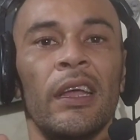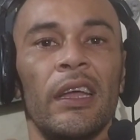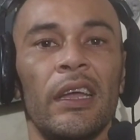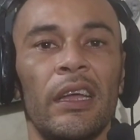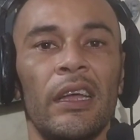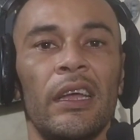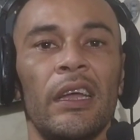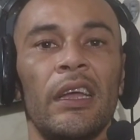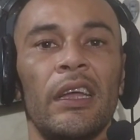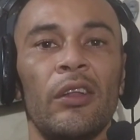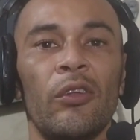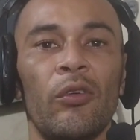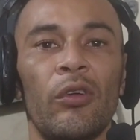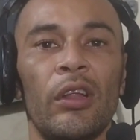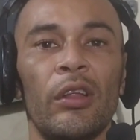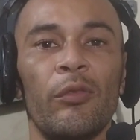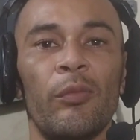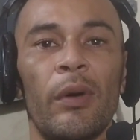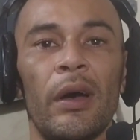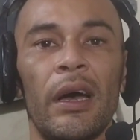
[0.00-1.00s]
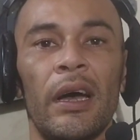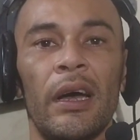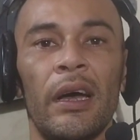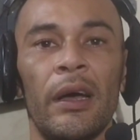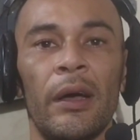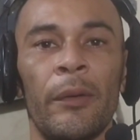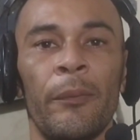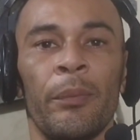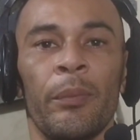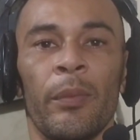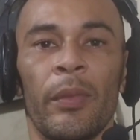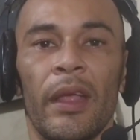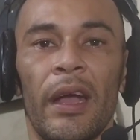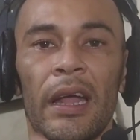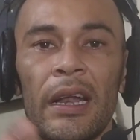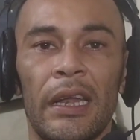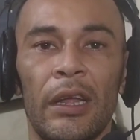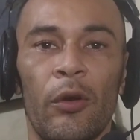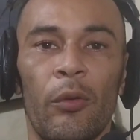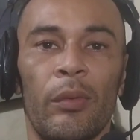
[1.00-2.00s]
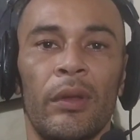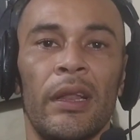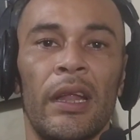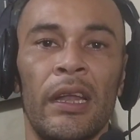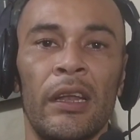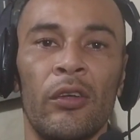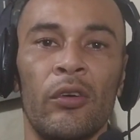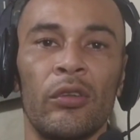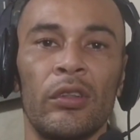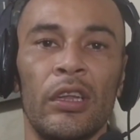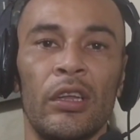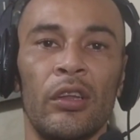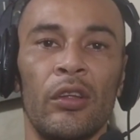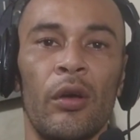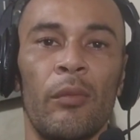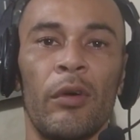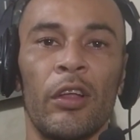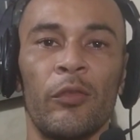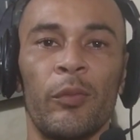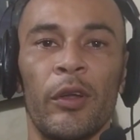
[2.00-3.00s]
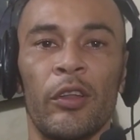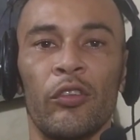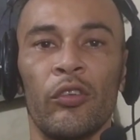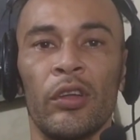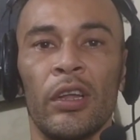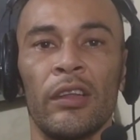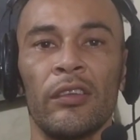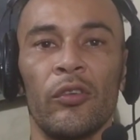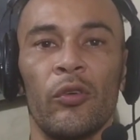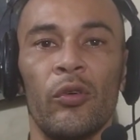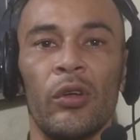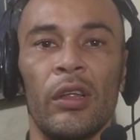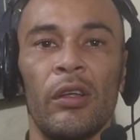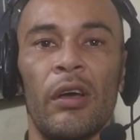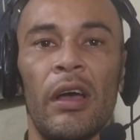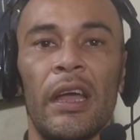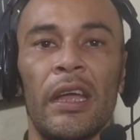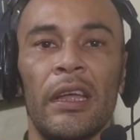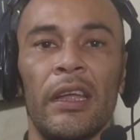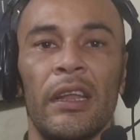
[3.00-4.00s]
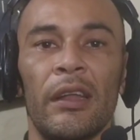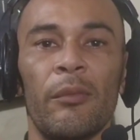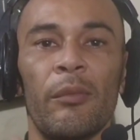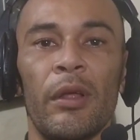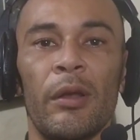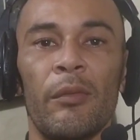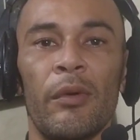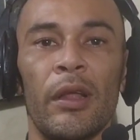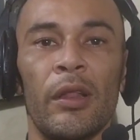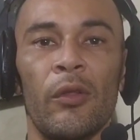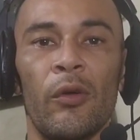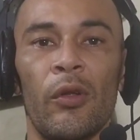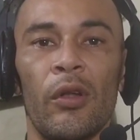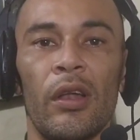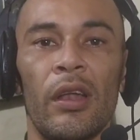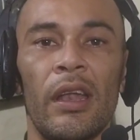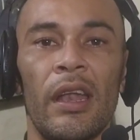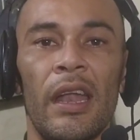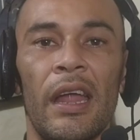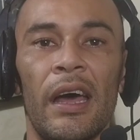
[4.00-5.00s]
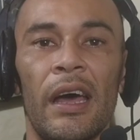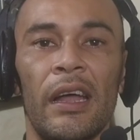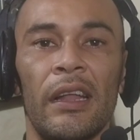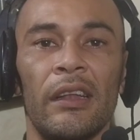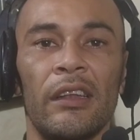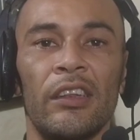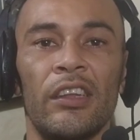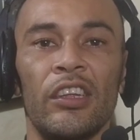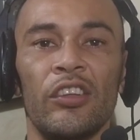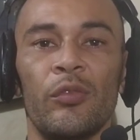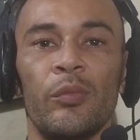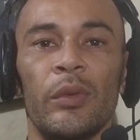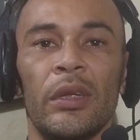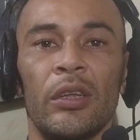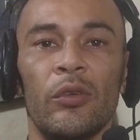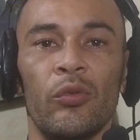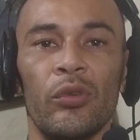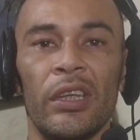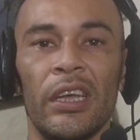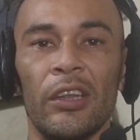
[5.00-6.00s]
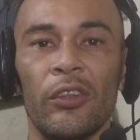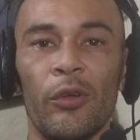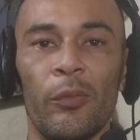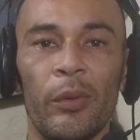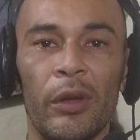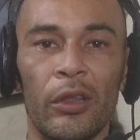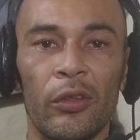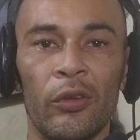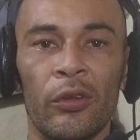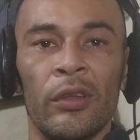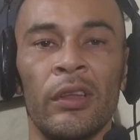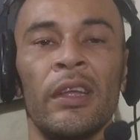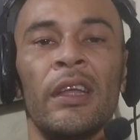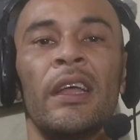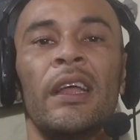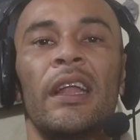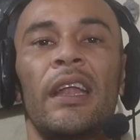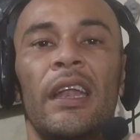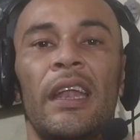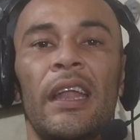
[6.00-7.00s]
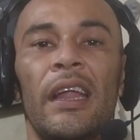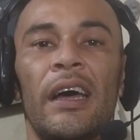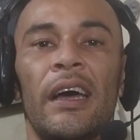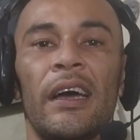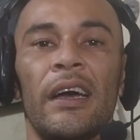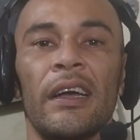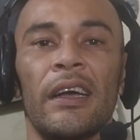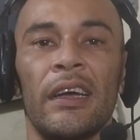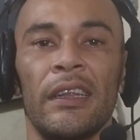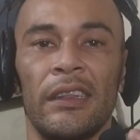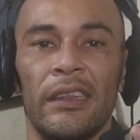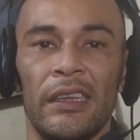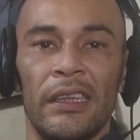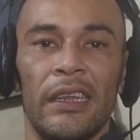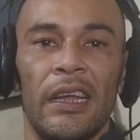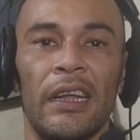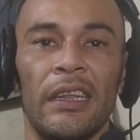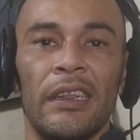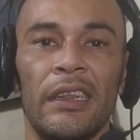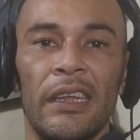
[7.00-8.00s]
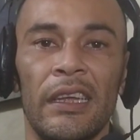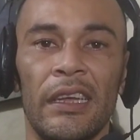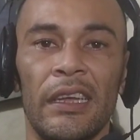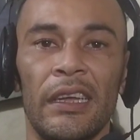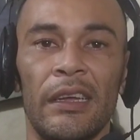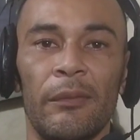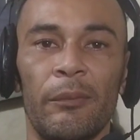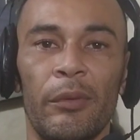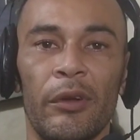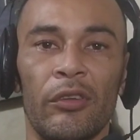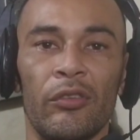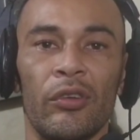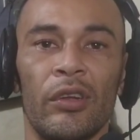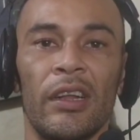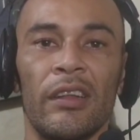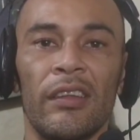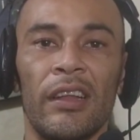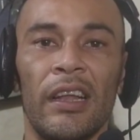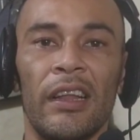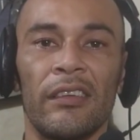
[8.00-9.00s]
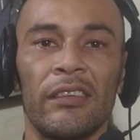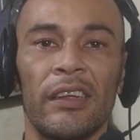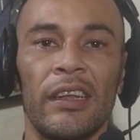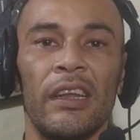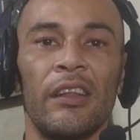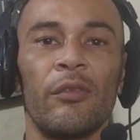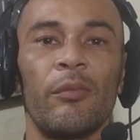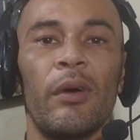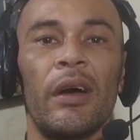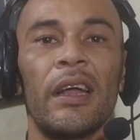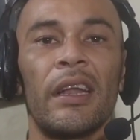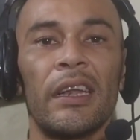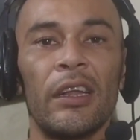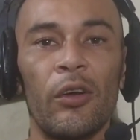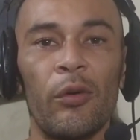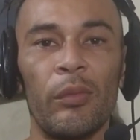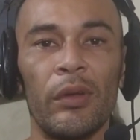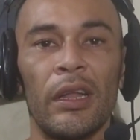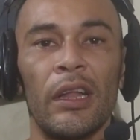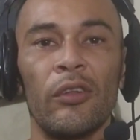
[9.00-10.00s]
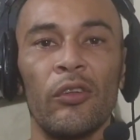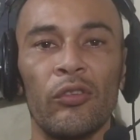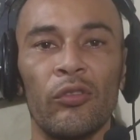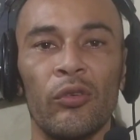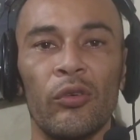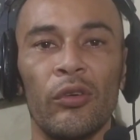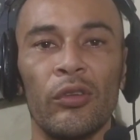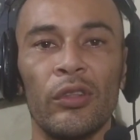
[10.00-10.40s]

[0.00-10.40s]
eh, no les va a a recomendar el contenido a más personas o le va a ir mermando la disminuyendo, perdón, la cantidad de personas a las que les va recomendando su